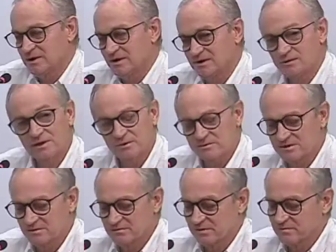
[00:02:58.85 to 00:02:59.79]
é, eu lembro
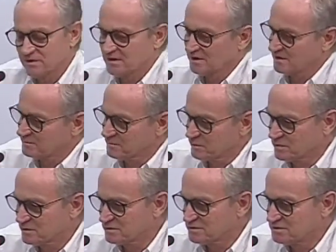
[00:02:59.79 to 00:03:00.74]
sempre da minha, do meu
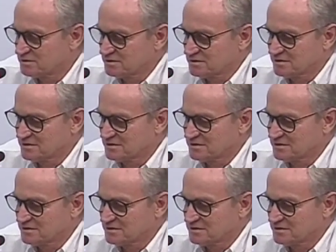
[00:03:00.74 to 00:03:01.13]
período de,